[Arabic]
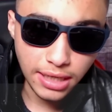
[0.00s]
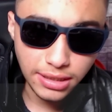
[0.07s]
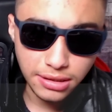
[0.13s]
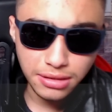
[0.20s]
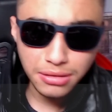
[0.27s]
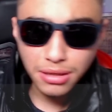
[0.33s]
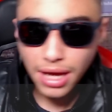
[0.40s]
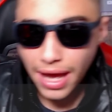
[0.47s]

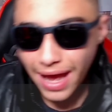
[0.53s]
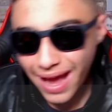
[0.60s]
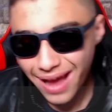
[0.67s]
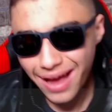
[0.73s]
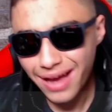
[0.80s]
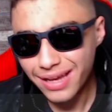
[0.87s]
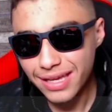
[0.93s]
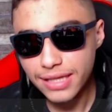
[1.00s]
يعني
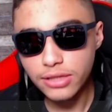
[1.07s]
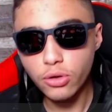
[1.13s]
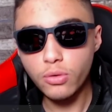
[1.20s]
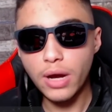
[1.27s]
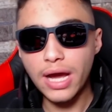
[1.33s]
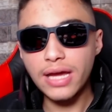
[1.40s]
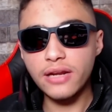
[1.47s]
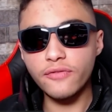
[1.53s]
اكيد
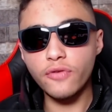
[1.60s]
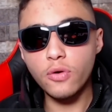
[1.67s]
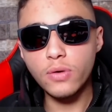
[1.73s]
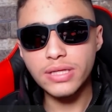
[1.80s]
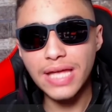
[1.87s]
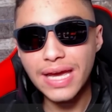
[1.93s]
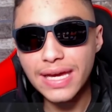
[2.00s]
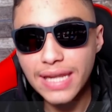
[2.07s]
هو عارف
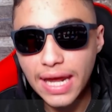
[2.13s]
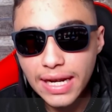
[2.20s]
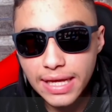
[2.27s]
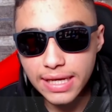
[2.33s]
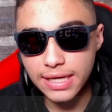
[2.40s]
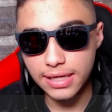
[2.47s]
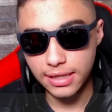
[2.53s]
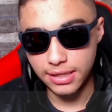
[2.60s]
هو داخل
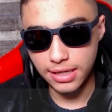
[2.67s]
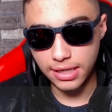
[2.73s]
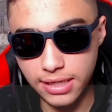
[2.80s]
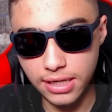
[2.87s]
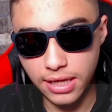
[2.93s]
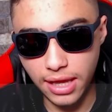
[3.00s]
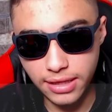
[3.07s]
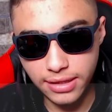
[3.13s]
على ايه
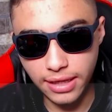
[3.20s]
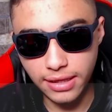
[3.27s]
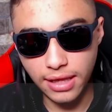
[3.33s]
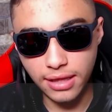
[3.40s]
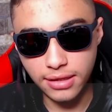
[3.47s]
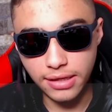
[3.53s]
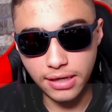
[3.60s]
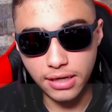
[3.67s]

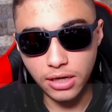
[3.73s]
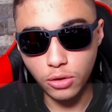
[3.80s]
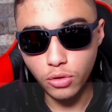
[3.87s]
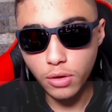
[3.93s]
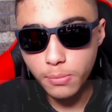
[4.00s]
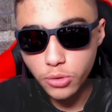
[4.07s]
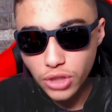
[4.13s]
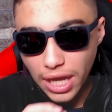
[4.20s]
يعني
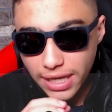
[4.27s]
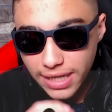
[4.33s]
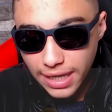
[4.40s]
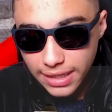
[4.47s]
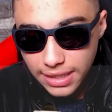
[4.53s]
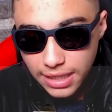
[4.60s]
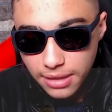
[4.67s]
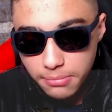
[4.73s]
لو امه داعي
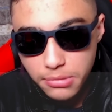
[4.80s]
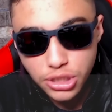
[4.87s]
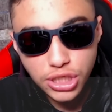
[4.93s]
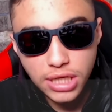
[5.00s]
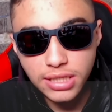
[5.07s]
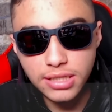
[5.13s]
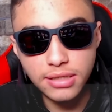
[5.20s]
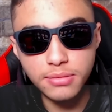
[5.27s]
عليه
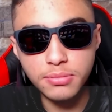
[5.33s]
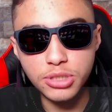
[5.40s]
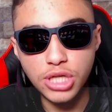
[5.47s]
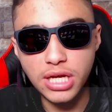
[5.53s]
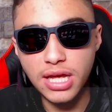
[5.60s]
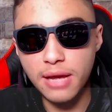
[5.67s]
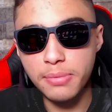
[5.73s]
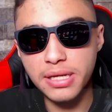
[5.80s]
مش هت...
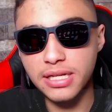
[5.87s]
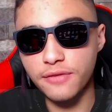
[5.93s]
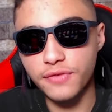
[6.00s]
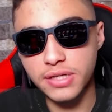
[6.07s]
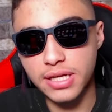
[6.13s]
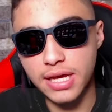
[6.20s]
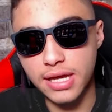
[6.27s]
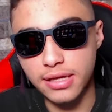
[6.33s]
مش هيقابلنا
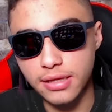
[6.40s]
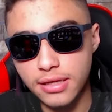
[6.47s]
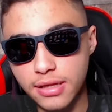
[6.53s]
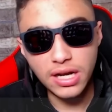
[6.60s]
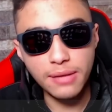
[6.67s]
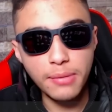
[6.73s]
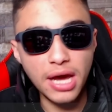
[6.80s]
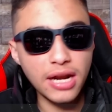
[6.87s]
في النهائي
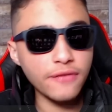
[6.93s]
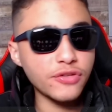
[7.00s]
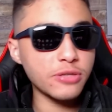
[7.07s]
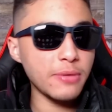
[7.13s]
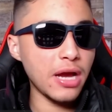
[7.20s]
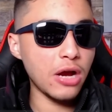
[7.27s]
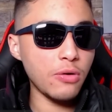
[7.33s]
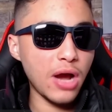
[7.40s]
فانا ما اعرفش
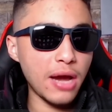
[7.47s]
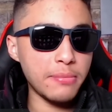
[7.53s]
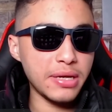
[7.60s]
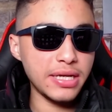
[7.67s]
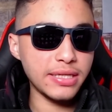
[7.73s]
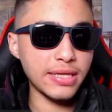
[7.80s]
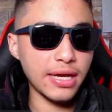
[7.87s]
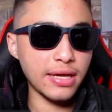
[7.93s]
بقى هو عمل
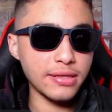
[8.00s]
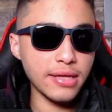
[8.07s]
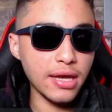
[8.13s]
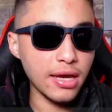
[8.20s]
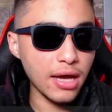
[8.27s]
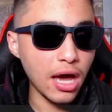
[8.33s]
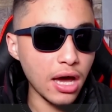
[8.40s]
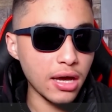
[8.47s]
ايه ده
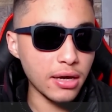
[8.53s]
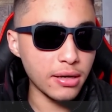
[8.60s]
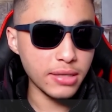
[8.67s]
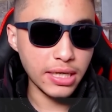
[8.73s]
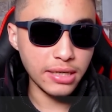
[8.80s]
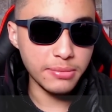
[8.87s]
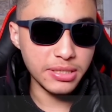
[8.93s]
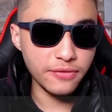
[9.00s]
ده
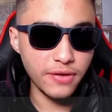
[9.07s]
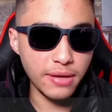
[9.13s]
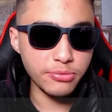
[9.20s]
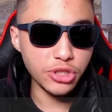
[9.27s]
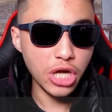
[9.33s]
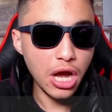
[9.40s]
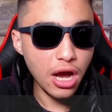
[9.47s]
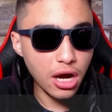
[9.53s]
يعني ما
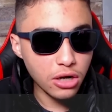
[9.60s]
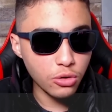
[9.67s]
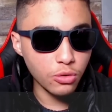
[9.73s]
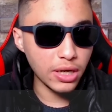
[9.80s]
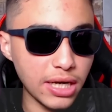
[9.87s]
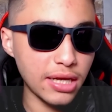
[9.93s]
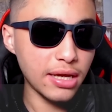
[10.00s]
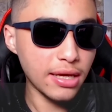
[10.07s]
تفهمش عاق
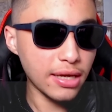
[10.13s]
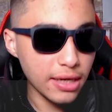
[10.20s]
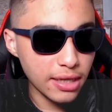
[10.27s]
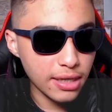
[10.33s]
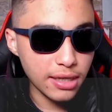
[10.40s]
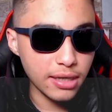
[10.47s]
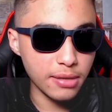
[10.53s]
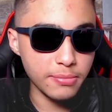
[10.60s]

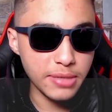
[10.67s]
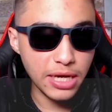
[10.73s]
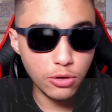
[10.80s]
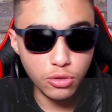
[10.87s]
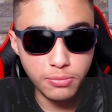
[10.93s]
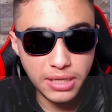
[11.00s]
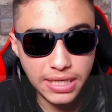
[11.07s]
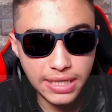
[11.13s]
ولا
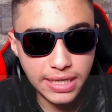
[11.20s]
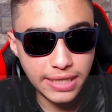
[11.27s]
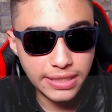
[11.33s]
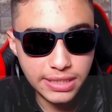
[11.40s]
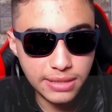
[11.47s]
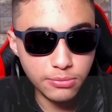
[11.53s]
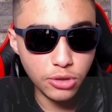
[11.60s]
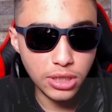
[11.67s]
بياكل مال
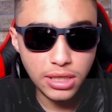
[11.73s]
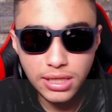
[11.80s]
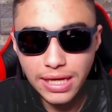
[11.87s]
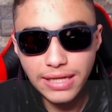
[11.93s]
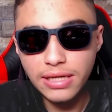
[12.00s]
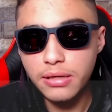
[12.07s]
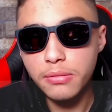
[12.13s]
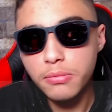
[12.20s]
اليتيم ولا إيه.
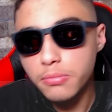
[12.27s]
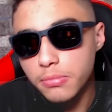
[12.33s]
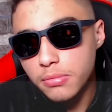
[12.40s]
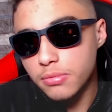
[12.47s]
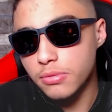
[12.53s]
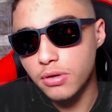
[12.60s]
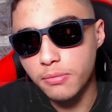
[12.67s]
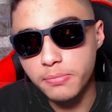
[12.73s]
يعني
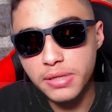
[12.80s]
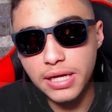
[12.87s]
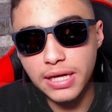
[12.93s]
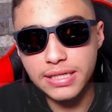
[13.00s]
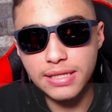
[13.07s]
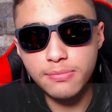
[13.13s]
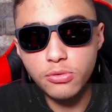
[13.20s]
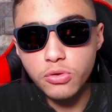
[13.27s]
ربنا
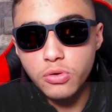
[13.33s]
كاتب